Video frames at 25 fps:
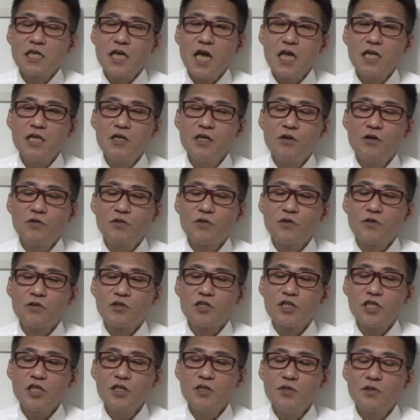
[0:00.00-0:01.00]
言論の
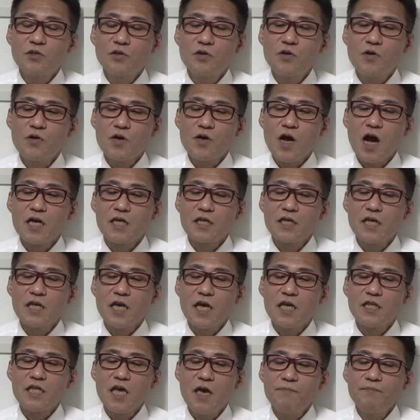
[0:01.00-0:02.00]
自由との関
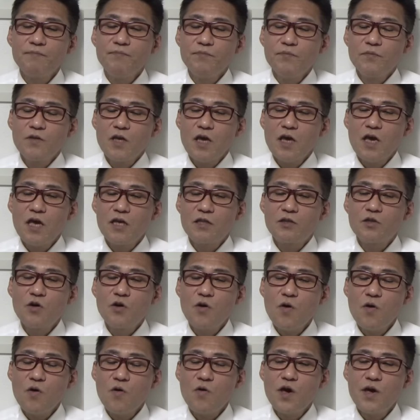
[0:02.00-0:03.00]
係で、えー、
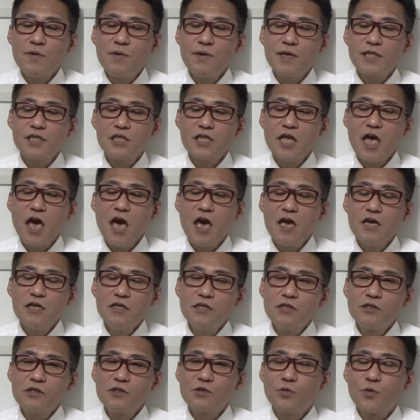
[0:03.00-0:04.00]
と吠えまして、
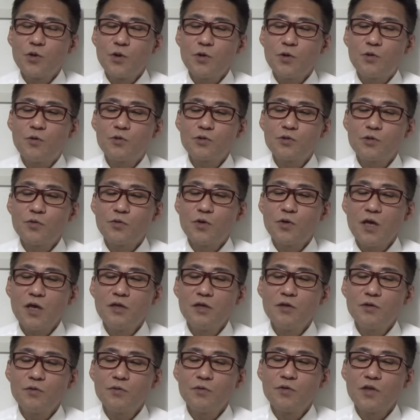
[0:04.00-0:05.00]
それこそ
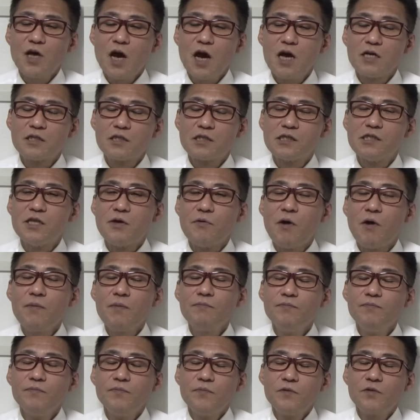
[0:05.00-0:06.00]
言論弾圧で
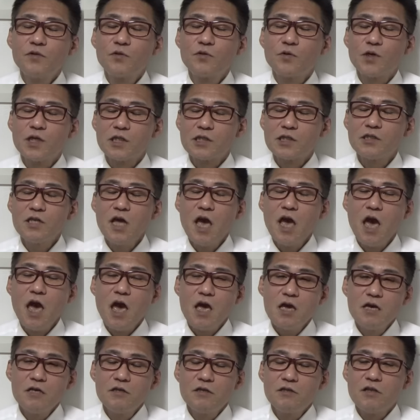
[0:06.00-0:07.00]
はとかです
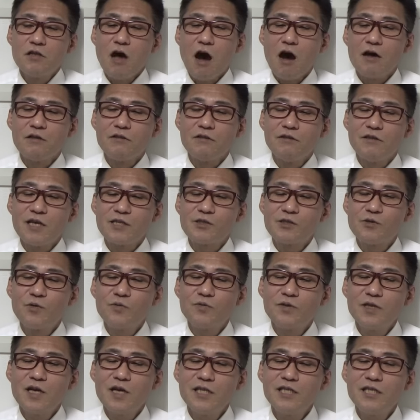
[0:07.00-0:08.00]
ね、なんで
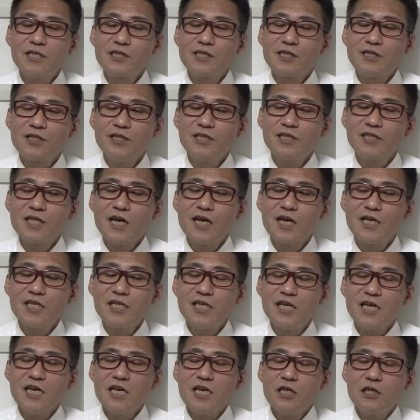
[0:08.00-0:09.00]
そんなにツイッター
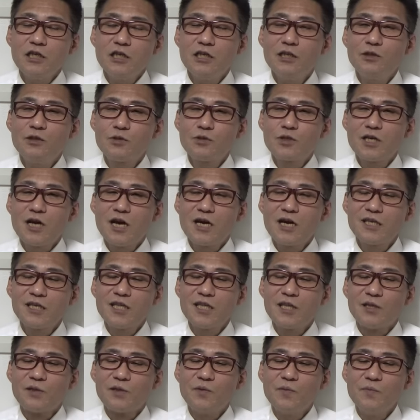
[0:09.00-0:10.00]
に命かけ
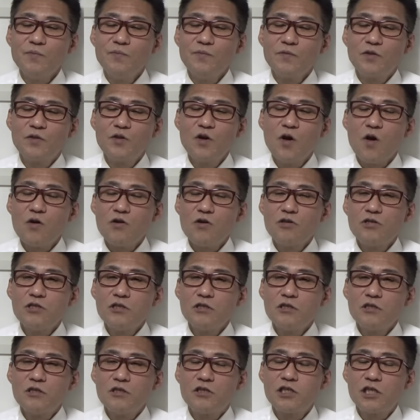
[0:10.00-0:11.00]
てんのと、
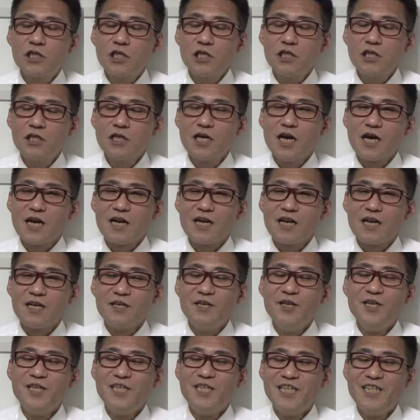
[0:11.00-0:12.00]
不信がられる。
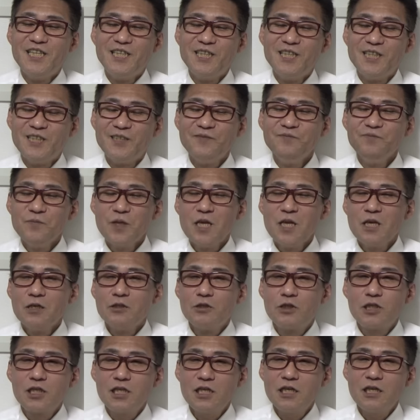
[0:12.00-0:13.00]
不
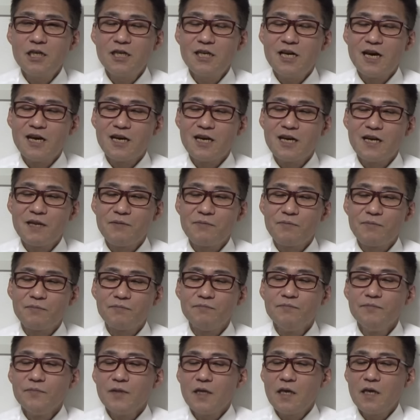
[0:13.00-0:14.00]
思議がられる。
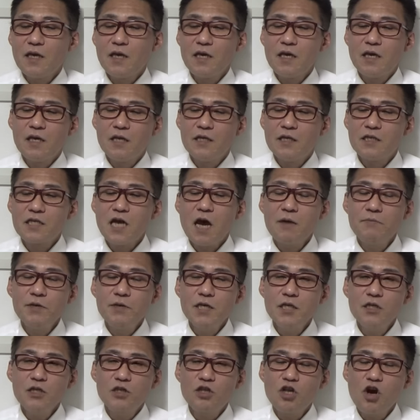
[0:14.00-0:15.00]
えー、社
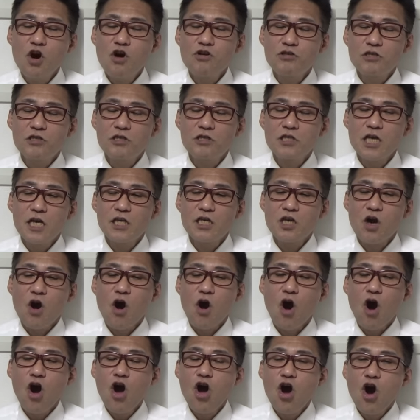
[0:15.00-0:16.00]
民党副代
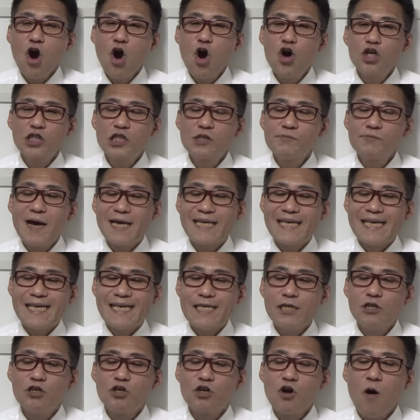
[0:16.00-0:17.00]
表、大
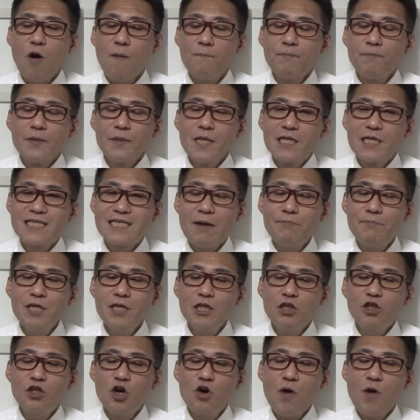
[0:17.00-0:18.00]
椿優子。社
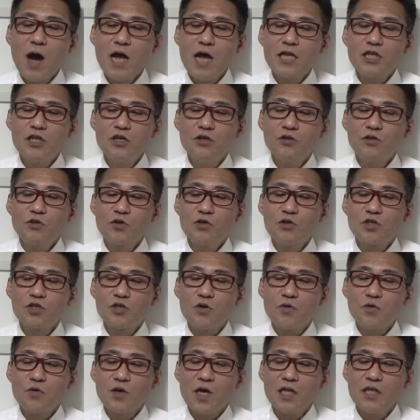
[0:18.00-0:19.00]
民党は入党
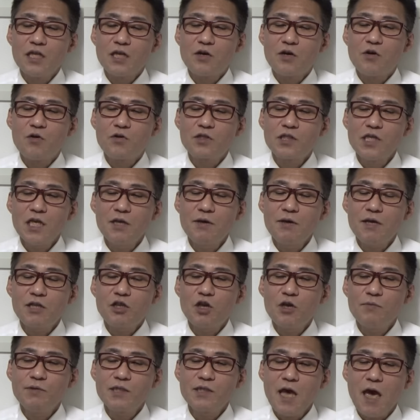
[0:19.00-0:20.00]
条件に国籍は
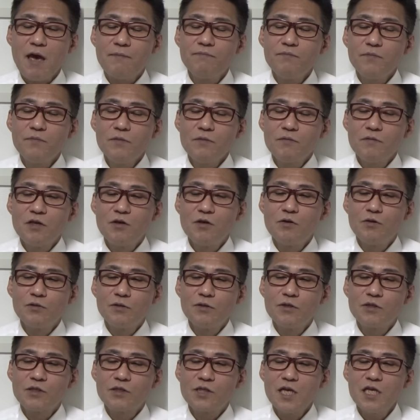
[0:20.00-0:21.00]
取りません。日
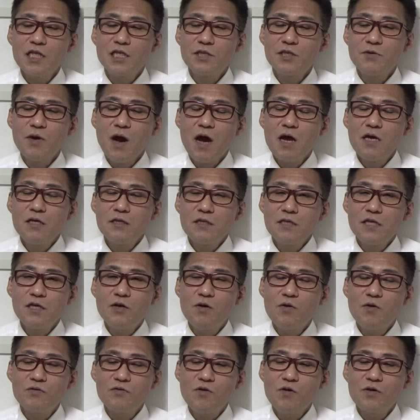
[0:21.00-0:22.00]
本の政治は日
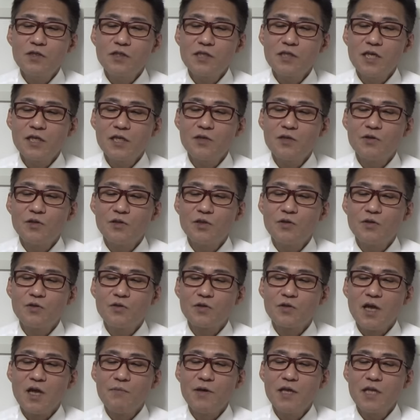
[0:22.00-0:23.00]
本国籍の人
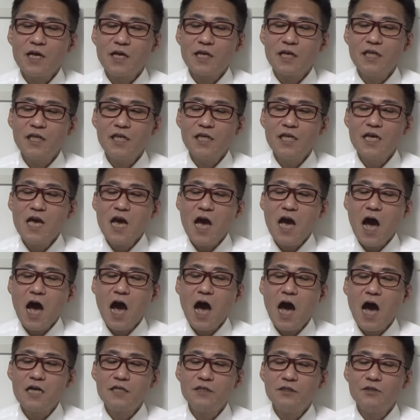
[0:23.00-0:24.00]
のためだけに
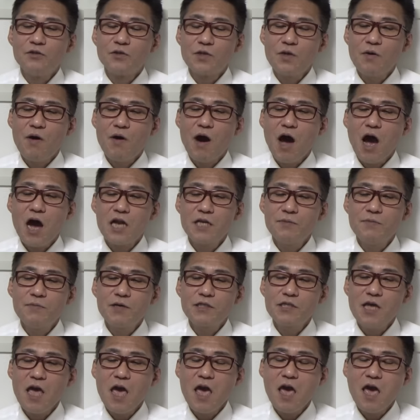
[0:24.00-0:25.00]
あるのではあり
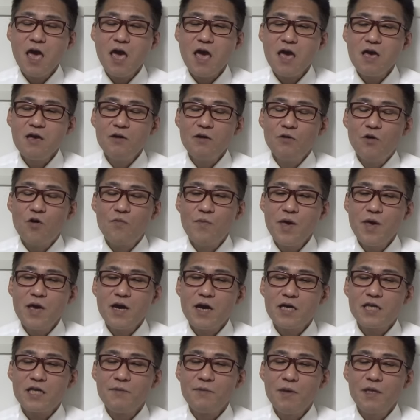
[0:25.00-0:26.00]
ません。おめ
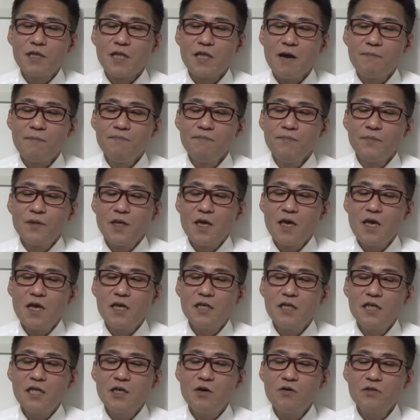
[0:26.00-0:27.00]
えが決めんな。
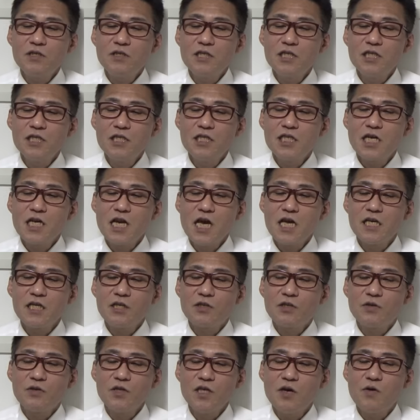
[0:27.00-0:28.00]
えー、日本人じゃない
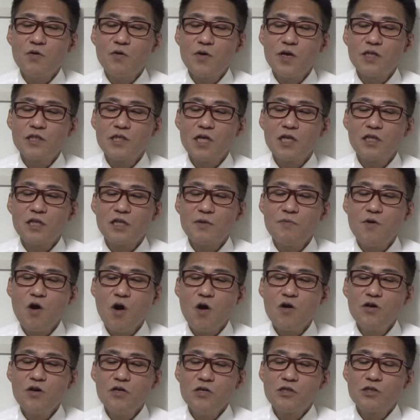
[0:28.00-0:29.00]
人に応援されて
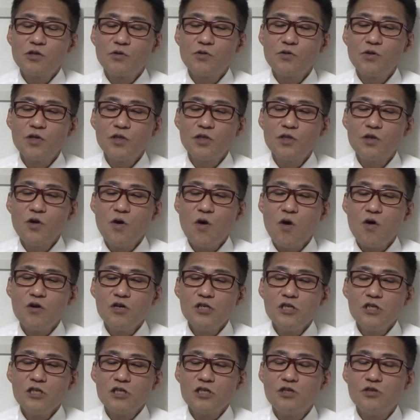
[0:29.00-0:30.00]
も、その人、
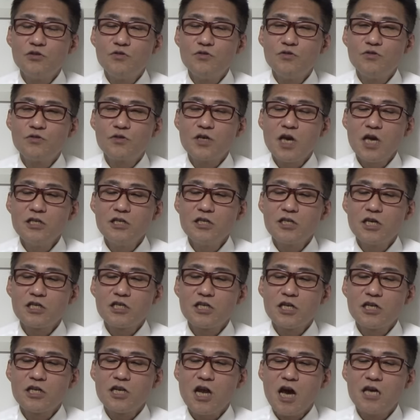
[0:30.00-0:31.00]
有権者
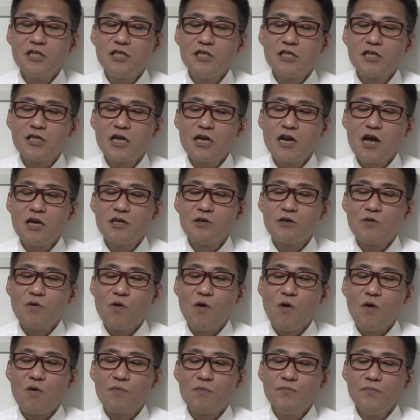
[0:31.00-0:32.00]
じゃないんじゃない
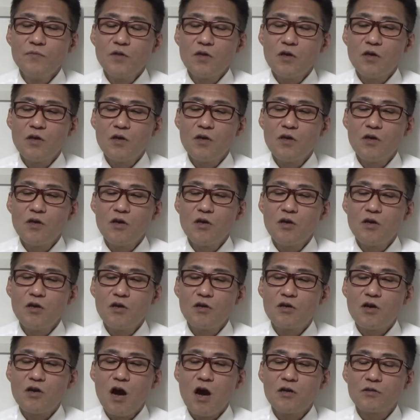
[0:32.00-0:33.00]
の
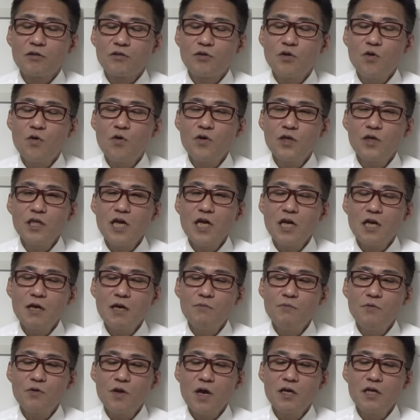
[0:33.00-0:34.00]
えー、が、頭皮だ
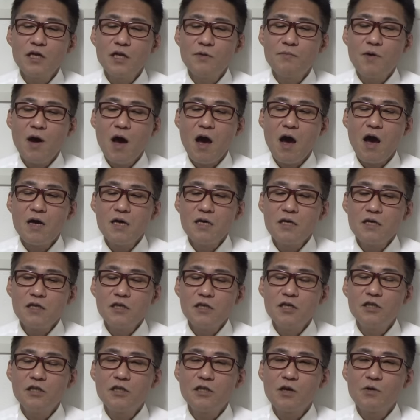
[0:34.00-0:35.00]
けもらえれば
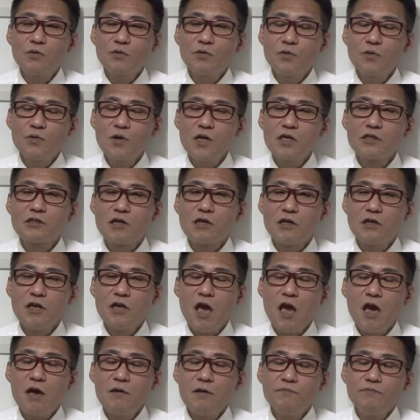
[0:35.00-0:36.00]
いいってことなんですか
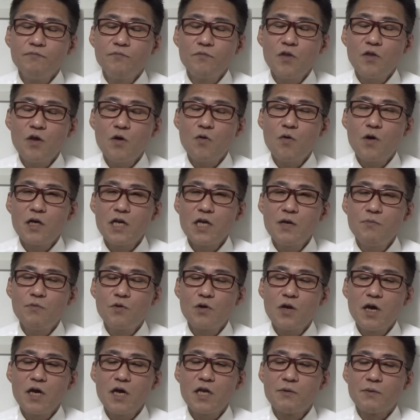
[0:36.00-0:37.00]
ね。で、お金
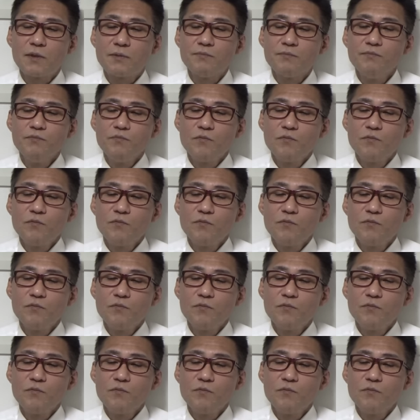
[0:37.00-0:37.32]
もらえれば。